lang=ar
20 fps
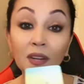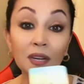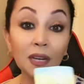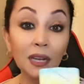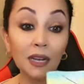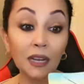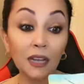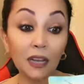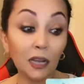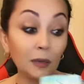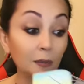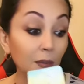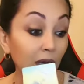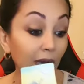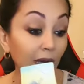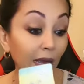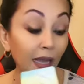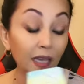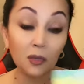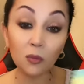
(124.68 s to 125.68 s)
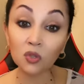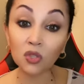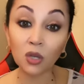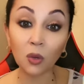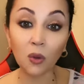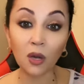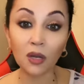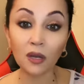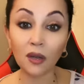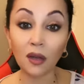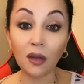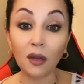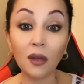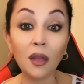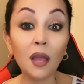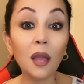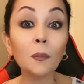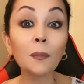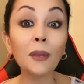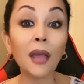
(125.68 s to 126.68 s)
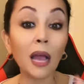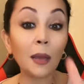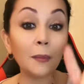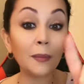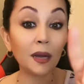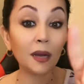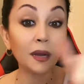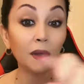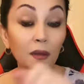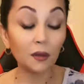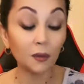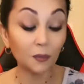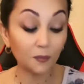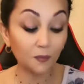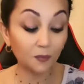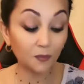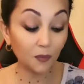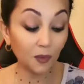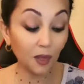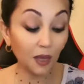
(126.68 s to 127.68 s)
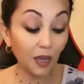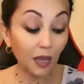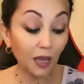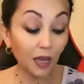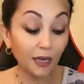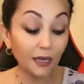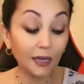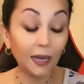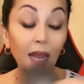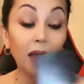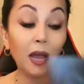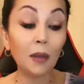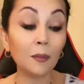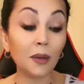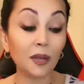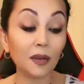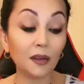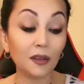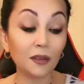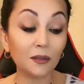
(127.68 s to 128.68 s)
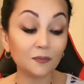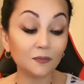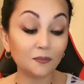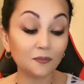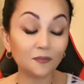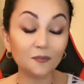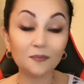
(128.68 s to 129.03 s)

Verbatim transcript: بتفرح لك قلبك غير متوقعة بعملك للعمل